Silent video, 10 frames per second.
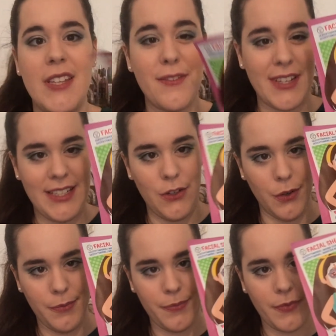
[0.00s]

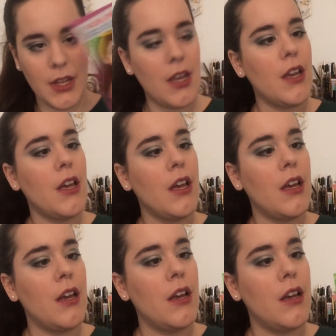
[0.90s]
Défatigant, fatigants,
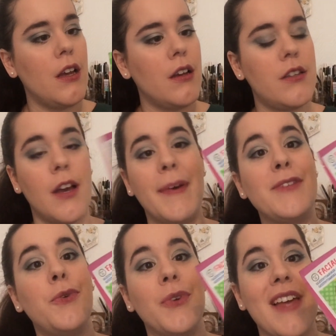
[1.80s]
qui est un
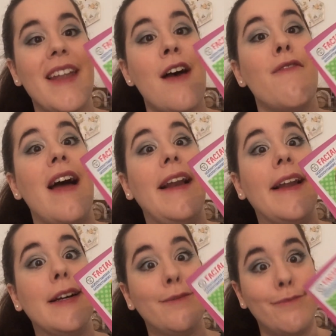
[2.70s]
masque de carnaval.